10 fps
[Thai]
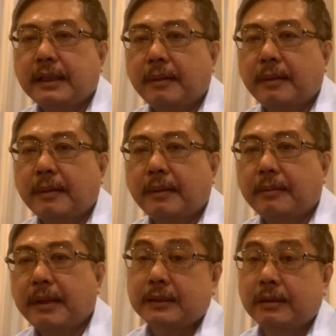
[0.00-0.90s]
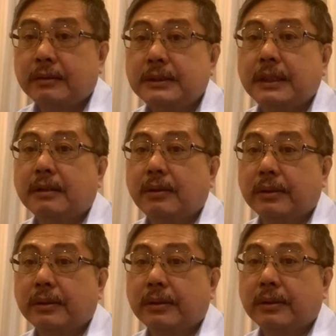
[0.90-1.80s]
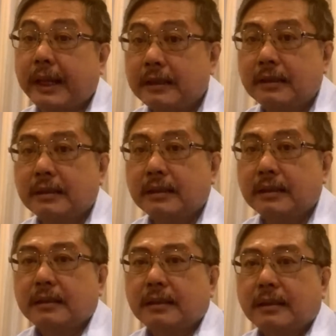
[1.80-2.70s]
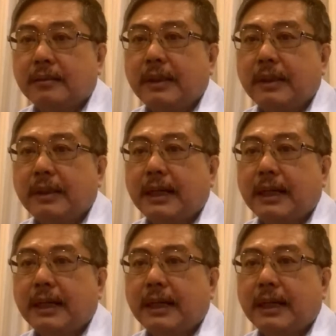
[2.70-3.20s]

ทำให้ประชาชนรู้สึกโกรธแค้นว่า